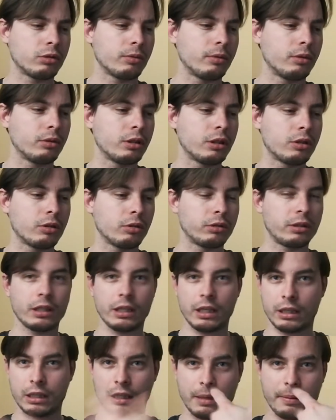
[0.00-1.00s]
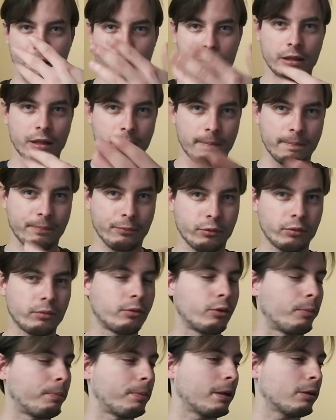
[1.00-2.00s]
ve lo dico direttamente
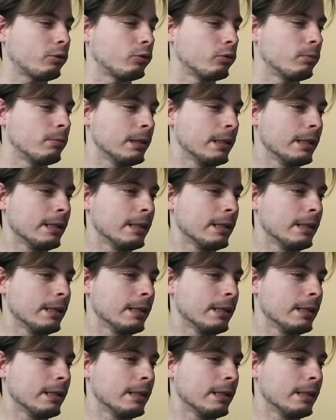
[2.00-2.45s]
tu per tu.